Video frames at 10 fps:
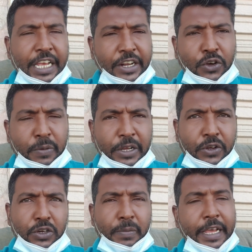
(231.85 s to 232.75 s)
এইরকম
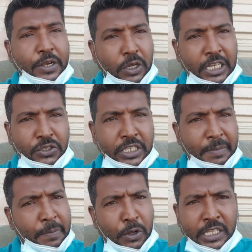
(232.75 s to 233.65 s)
এরকম এই কথা যদি
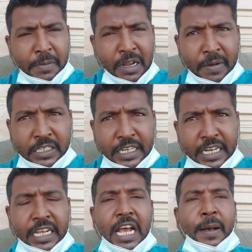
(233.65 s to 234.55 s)
আমি বলতাম না আমার চ্যানেলে